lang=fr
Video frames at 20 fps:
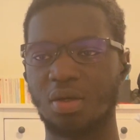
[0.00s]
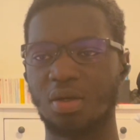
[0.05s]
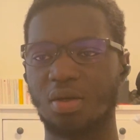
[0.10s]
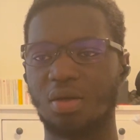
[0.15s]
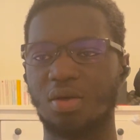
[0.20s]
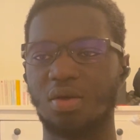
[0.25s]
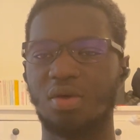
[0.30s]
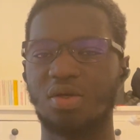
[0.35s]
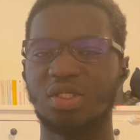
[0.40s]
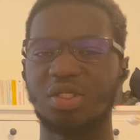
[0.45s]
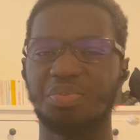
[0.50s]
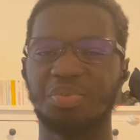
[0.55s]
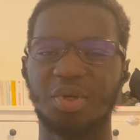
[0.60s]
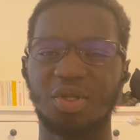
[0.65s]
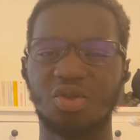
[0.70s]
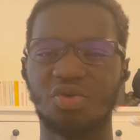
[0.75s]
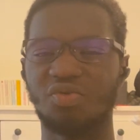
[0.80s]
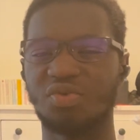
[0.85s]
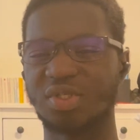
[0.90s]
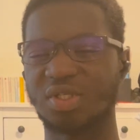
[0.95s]
euh, j'ai pas de
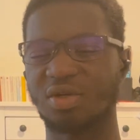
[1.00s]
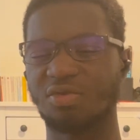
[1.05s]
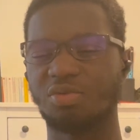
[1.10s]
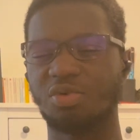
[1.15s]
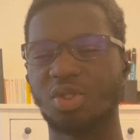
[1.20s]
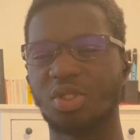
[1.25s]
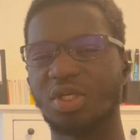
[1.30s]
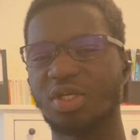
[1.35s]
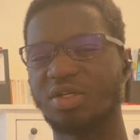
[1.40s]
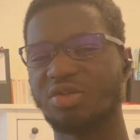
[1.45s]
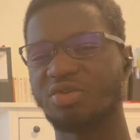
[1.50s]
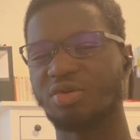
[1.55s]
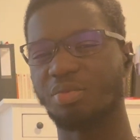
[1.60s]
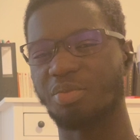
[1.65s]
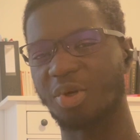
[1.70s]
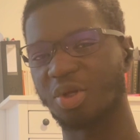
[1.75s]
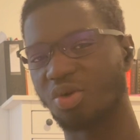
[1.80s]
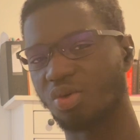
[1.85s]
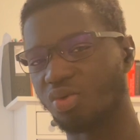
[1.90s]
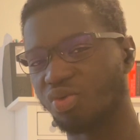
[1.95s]
nouveaux abonnés, je fais
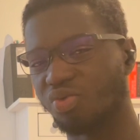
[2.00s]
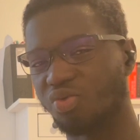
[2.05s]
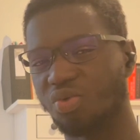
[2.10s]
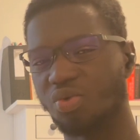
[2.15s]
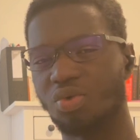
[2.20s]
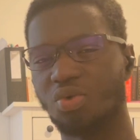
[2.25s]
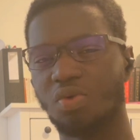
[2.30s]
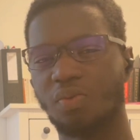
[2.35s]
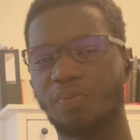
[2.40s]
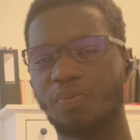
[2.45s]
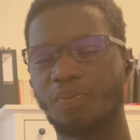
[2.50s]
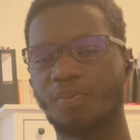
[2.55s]
pas trop de vues.